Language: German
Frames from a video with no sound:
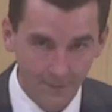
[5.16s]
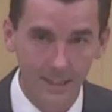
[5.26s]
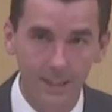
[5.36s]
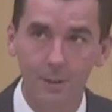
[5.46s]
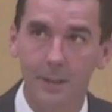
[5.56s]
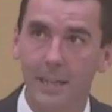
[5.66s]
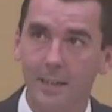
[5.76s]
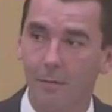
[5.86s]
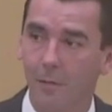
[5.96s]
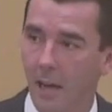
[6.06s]
werte
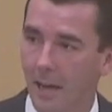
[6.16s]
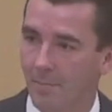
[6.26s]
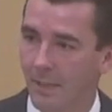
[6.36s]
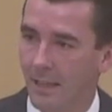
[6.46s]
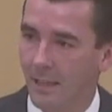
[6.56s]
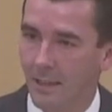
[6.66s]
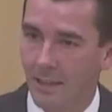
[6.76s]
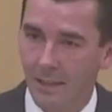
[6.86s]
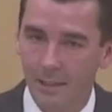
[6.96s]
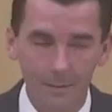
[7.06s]
Kollegen, vor allem
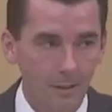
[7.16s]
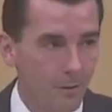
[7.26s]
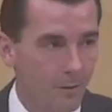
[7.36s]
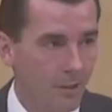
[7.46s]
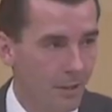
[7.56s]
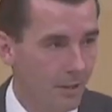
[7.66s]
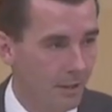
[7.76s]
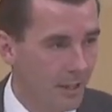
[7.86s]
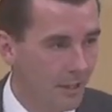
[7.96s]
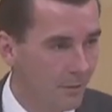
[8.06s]
liebe
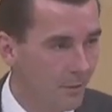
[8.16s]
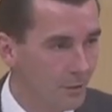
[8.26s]
Zuhörer und